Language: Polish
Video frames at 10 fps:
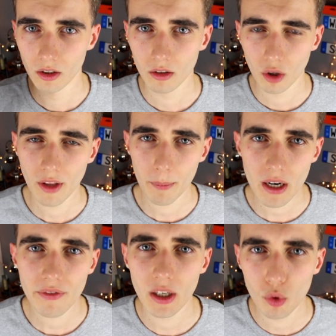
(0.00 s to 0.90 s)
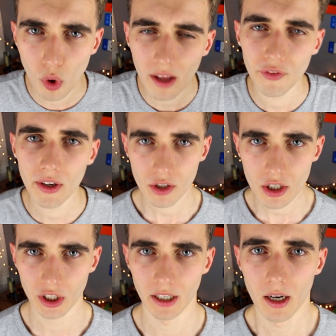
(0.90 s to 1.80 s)
I to naprawdę ułatwia
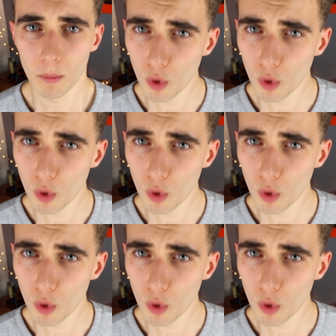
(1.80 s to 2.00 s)
życie,